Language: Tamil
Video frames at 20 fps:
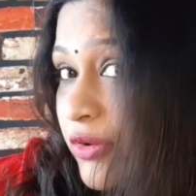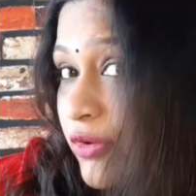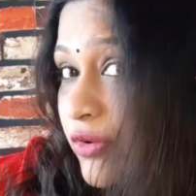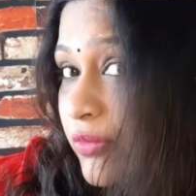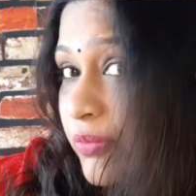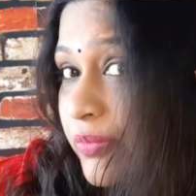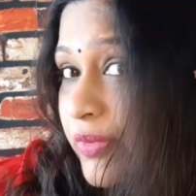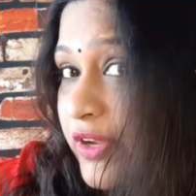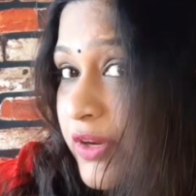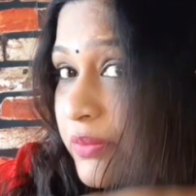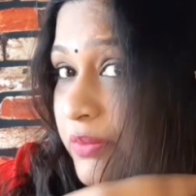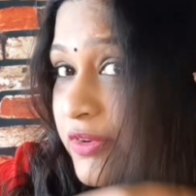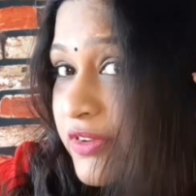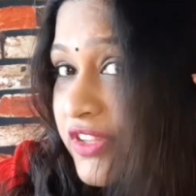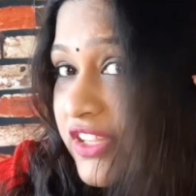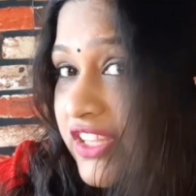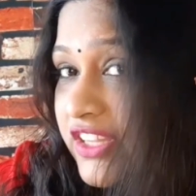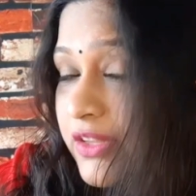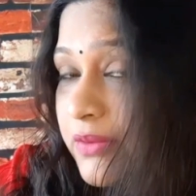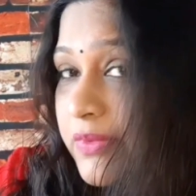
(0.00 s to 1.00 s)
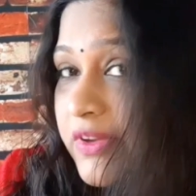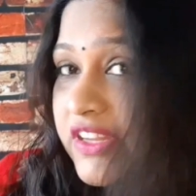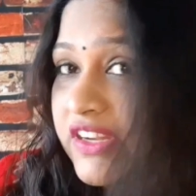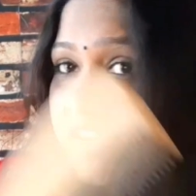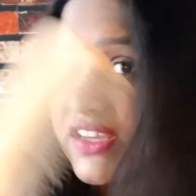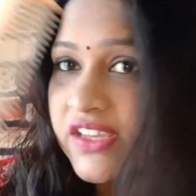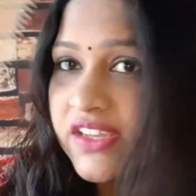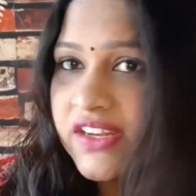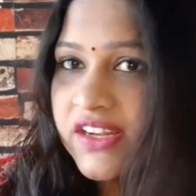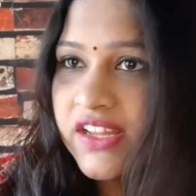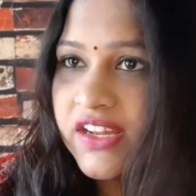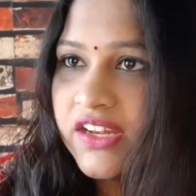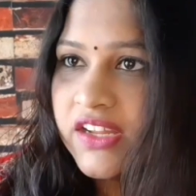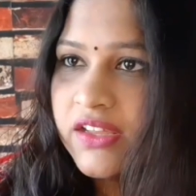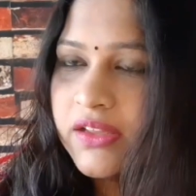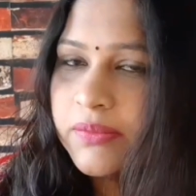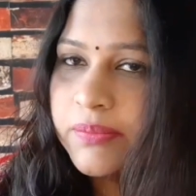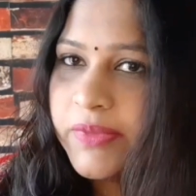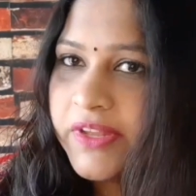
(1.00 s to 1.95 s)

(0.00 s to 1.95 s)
கோம் பண்ணும்போது இந்த மாதிரி நல்ல